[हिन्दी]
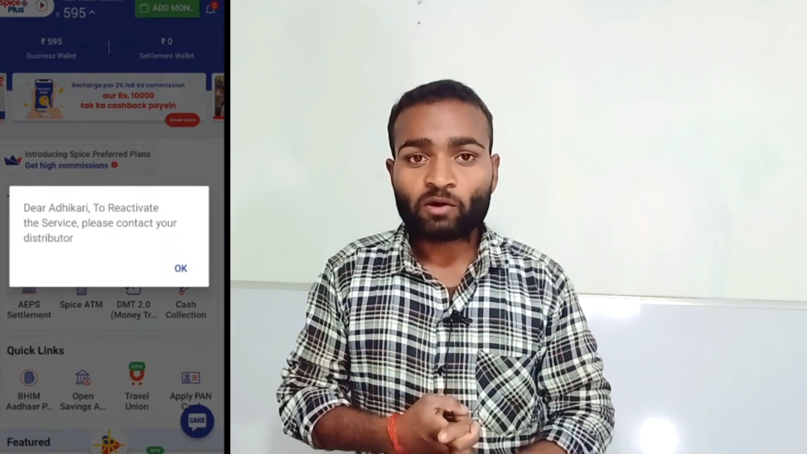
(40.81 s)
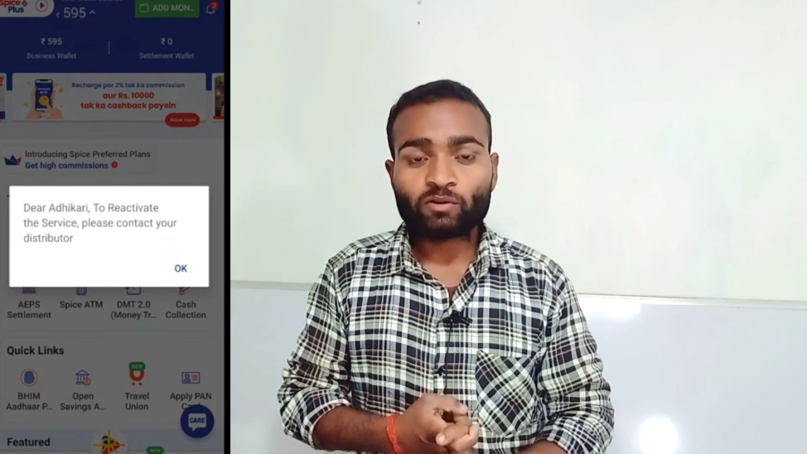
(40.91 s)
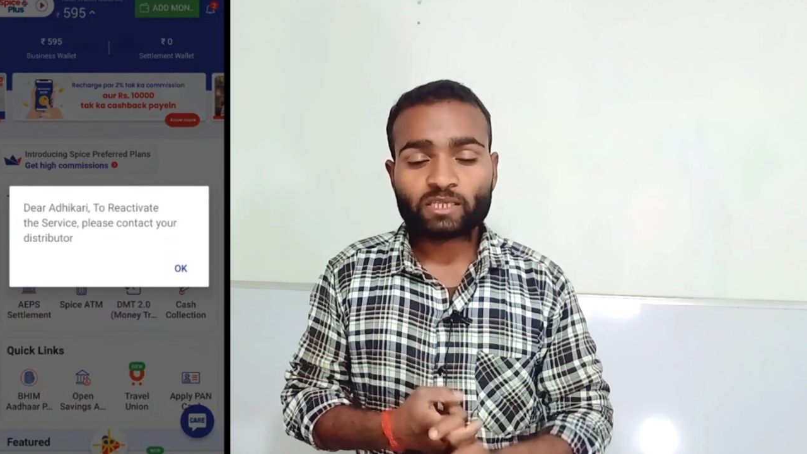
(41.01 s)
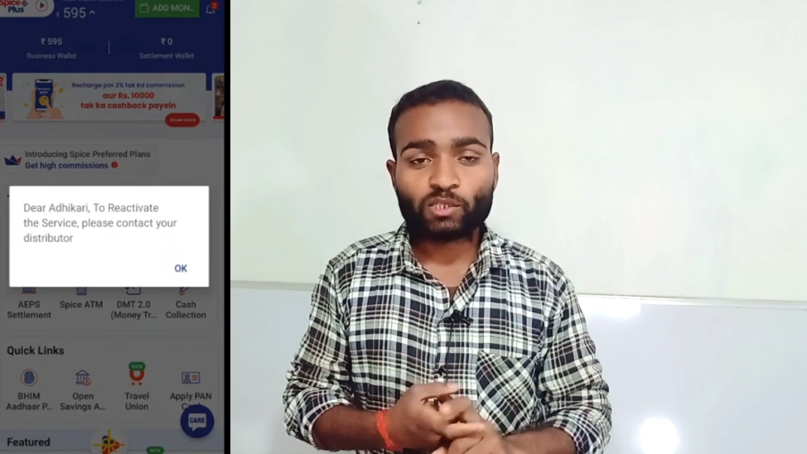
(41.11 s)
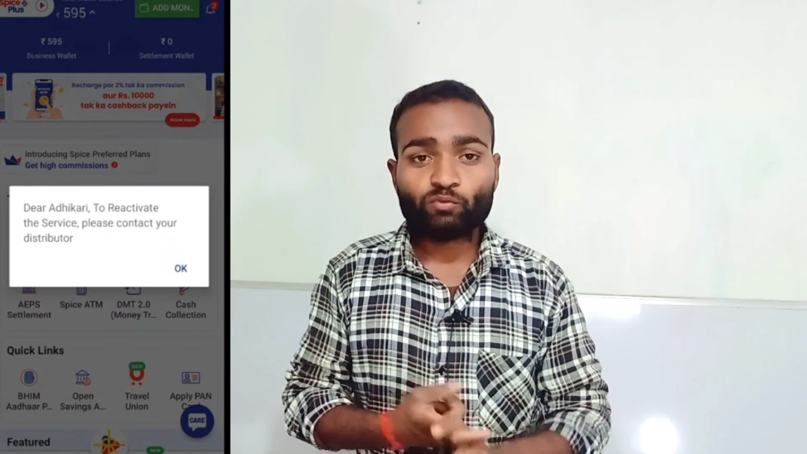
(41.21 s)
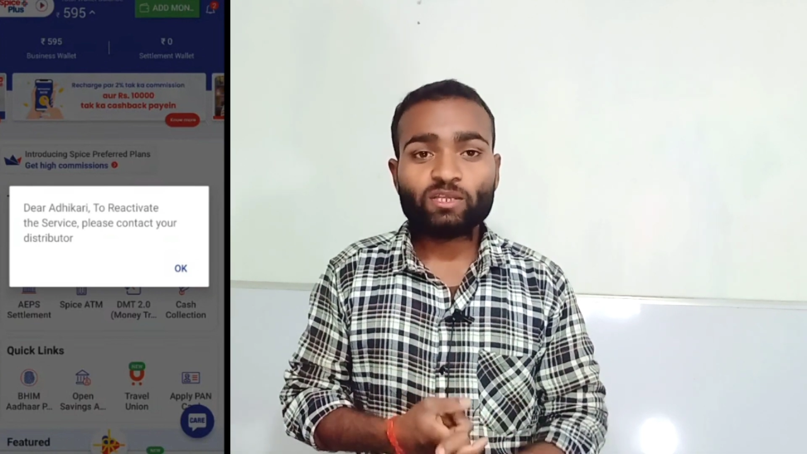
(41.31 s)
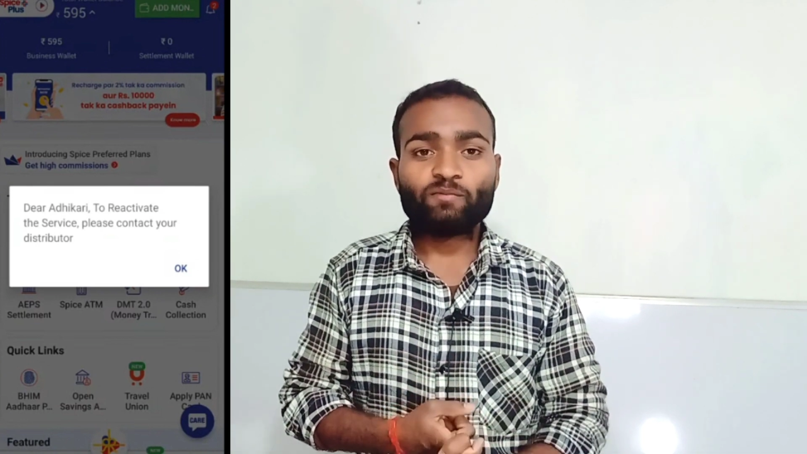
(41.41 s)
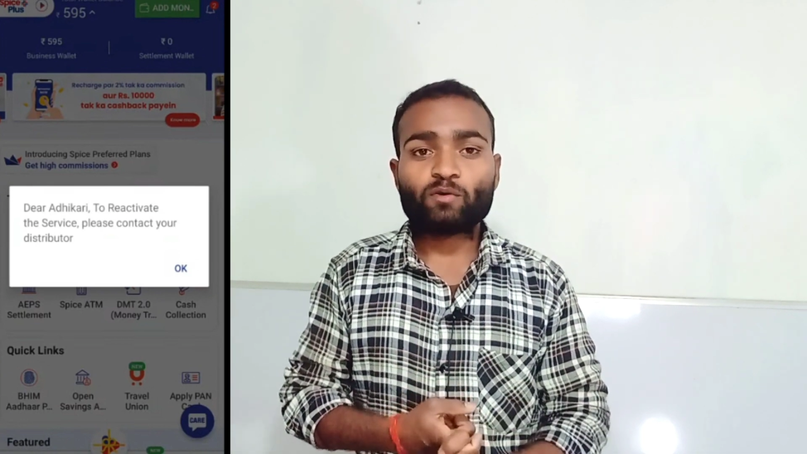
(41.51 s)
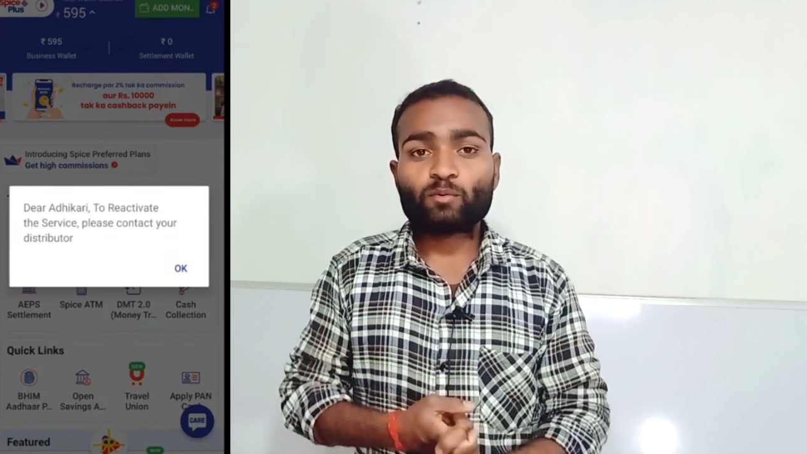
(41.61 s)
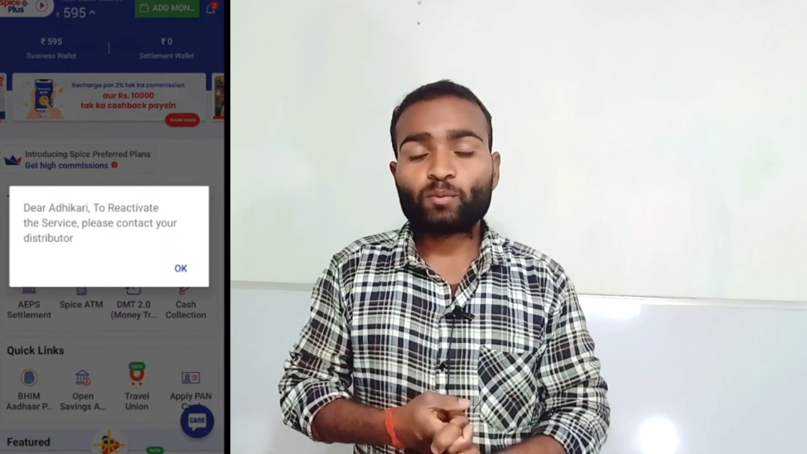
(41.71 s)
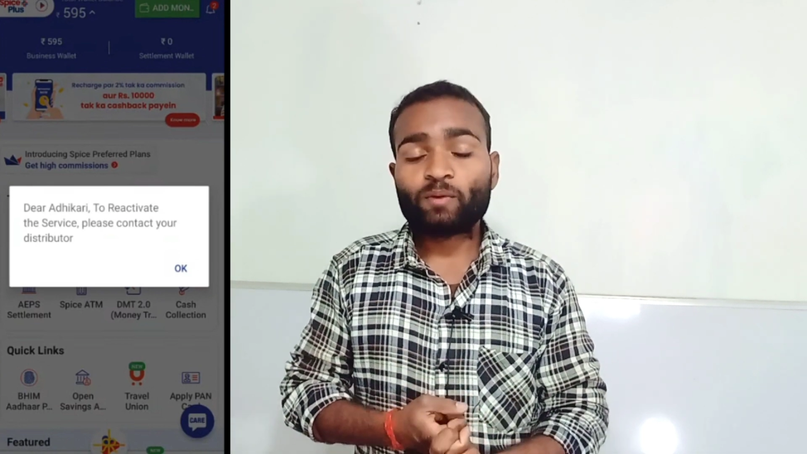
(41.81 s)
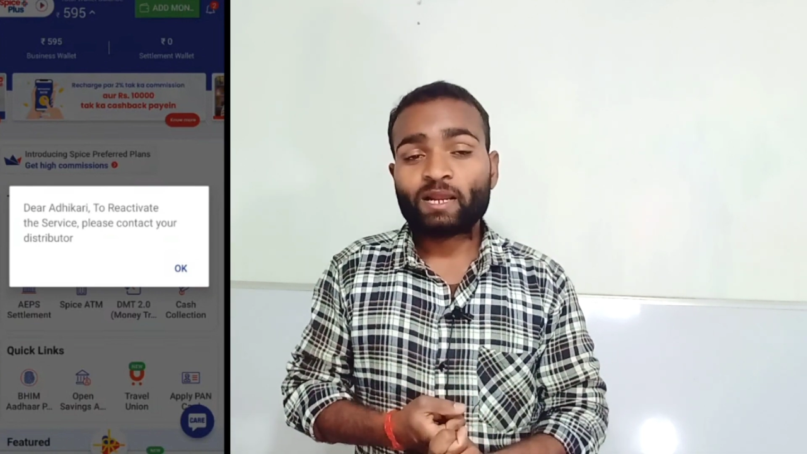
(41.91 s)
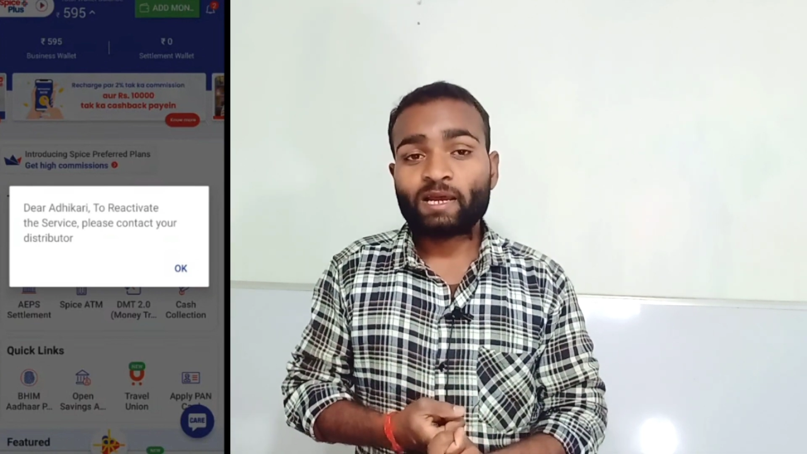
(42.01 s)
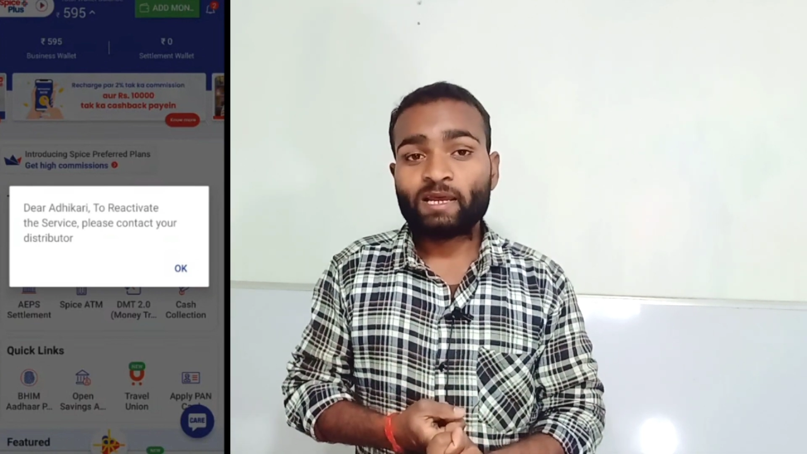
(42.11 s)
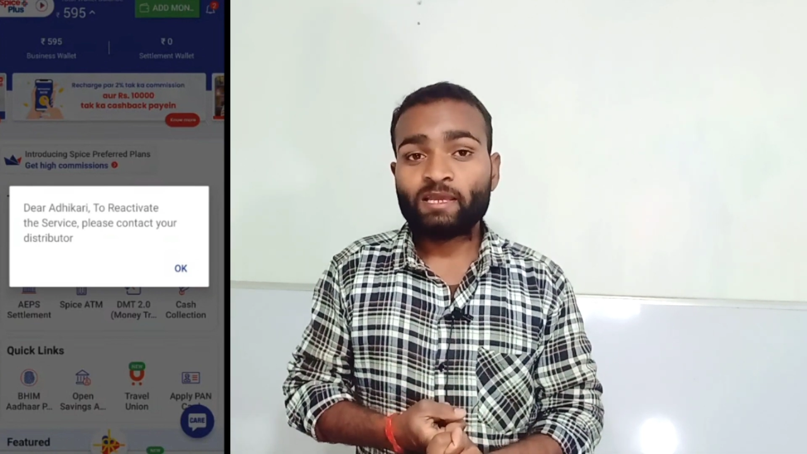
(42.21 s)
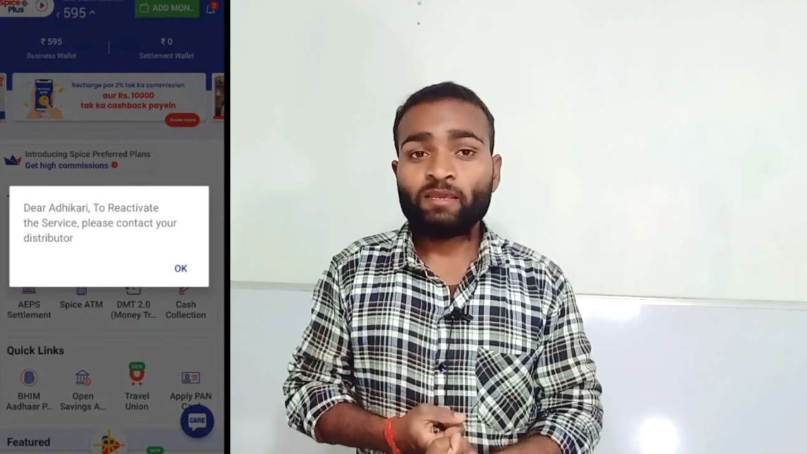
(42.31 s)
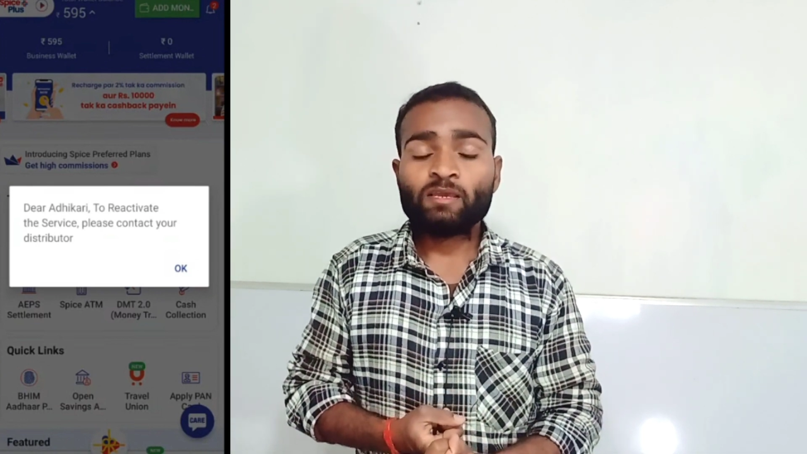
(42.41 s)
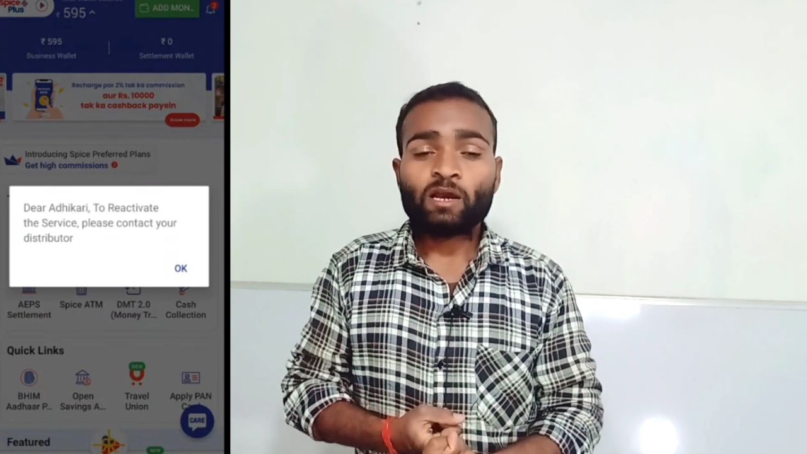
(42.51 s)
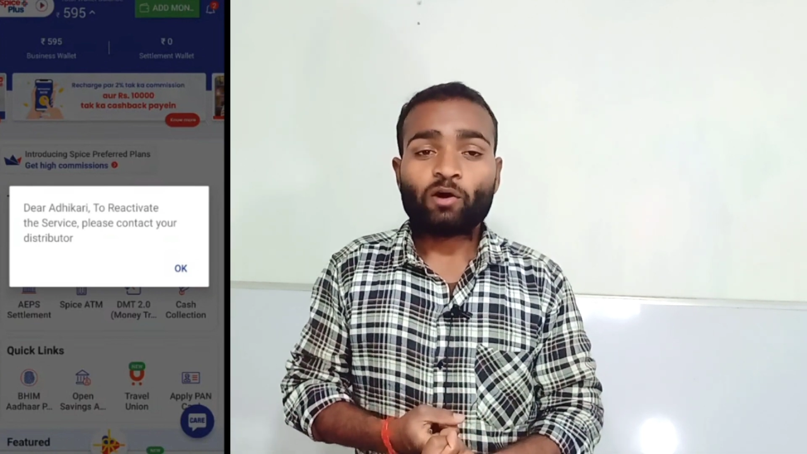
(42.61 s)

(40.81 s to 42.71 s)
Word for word: और क्यों ये प्रॉब्लम आ रहा है